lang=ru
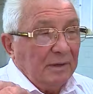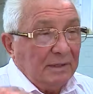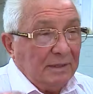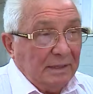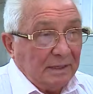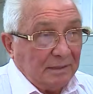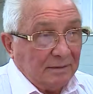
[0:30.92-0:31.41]

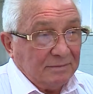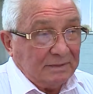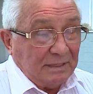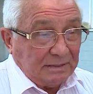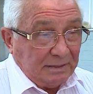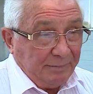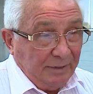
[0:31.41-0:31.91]
Детям с
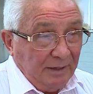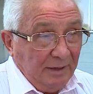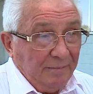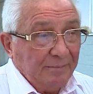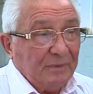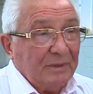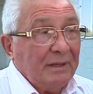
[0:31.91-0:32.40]
ДЦП
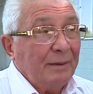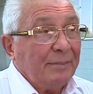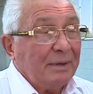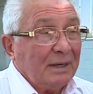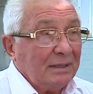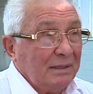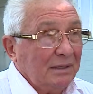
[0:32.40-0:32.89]

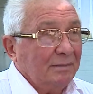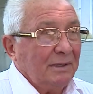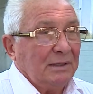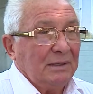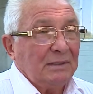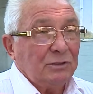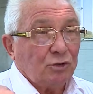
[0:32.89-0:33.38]

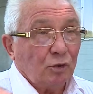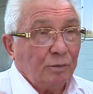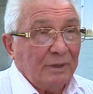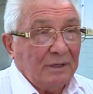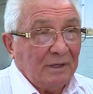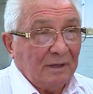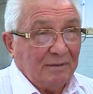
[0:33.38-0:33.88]
необходимо,
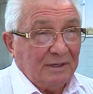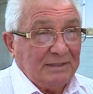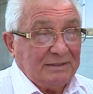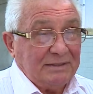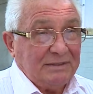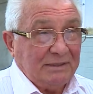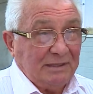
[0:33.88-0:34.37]
чтобы нервная
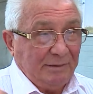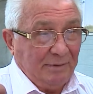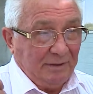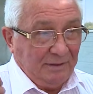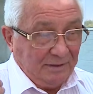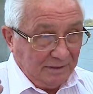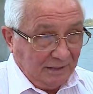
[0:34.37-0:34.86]

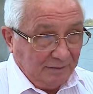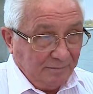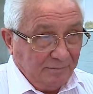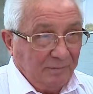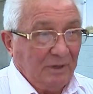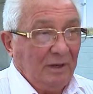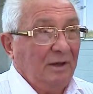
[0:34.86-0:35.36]
система
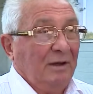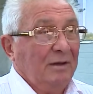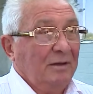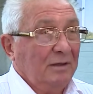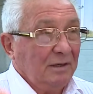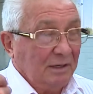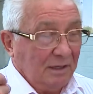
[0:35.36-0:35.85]
была
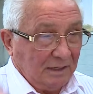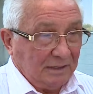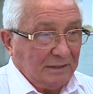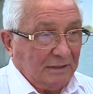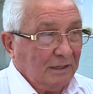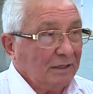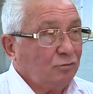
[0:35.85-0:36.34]

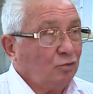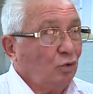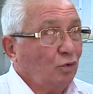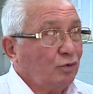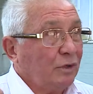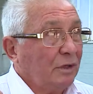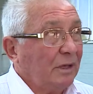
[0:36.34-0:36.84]
находилась в
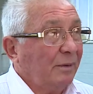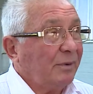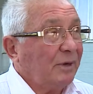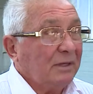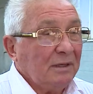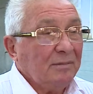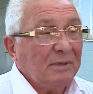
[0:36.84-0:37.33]
тонусе,
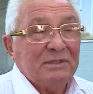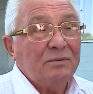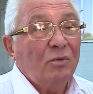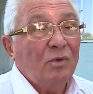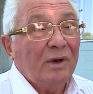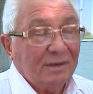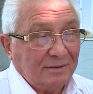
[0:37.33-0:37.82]
необходима
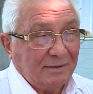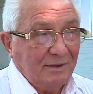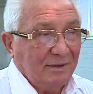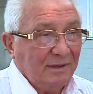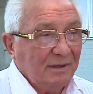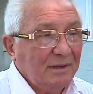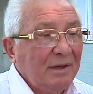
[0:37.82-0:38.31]

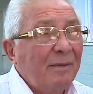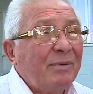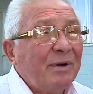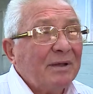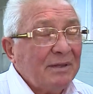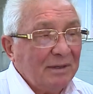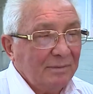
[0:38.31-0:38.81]
стимуляция.
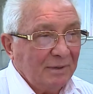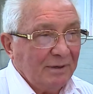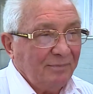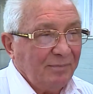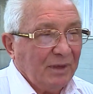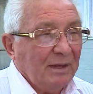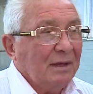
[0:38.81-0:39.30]

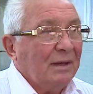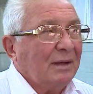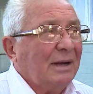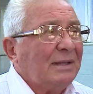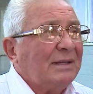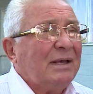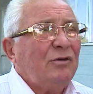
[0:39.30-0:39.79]
Необходимо.
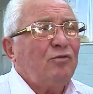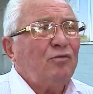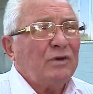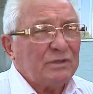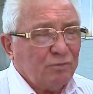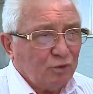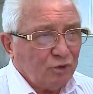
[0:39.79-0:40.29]
Надо ее
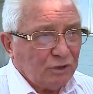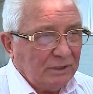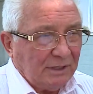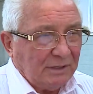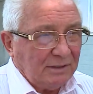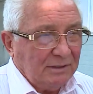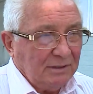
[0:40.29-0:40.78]

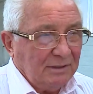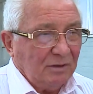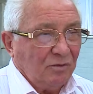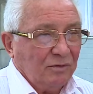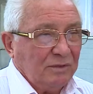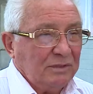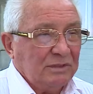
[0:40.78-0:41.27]
возбуждать,
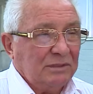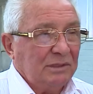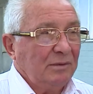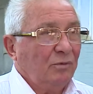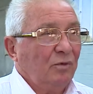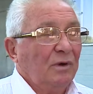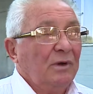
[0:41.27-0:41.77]
нервную
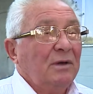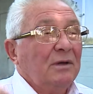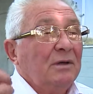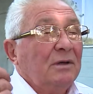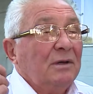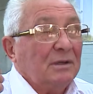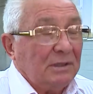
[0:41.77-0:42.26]
систему,
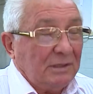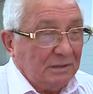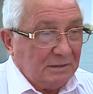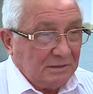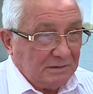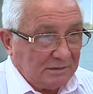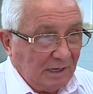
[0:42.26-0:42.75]

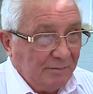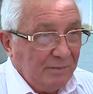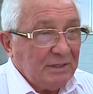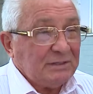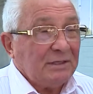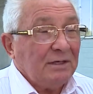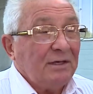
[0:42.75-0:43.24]

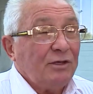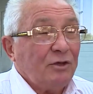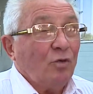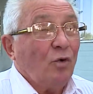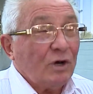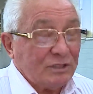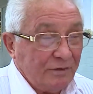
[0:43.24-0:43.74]
стремиться
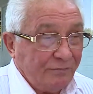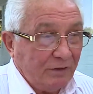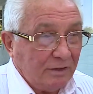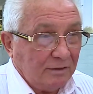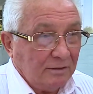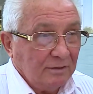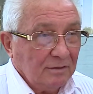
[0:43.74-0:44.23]
ее
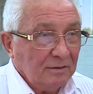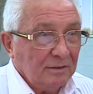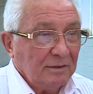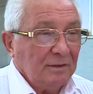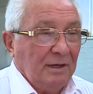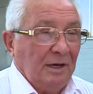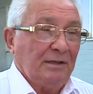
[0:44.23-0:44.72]
оживить.
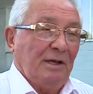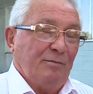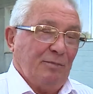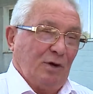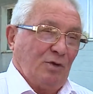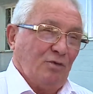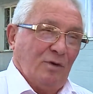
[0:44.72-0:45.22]
Эта
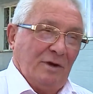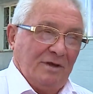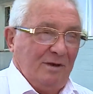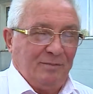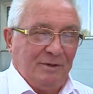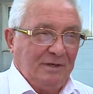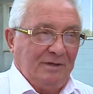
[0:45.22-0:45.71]
аппаратура
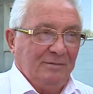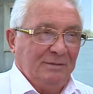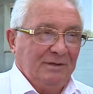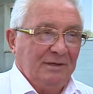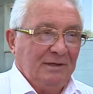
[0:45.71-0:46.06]
необходима